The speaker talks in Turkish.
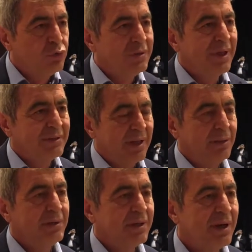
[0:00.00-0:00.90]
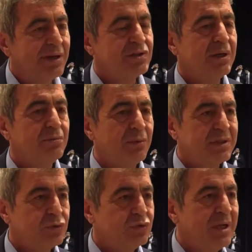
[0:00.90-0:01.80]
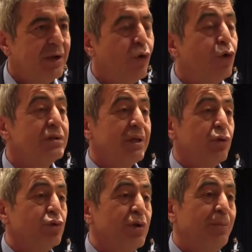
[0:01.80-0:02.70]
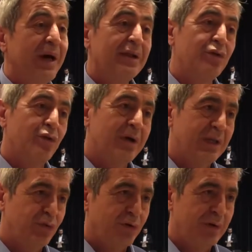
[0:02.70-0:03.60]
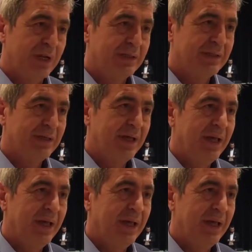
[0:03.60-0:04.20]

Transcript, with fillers: dükkan talebinin karşılanmaması üzerine oradaki otoparkı yok ediyorlar.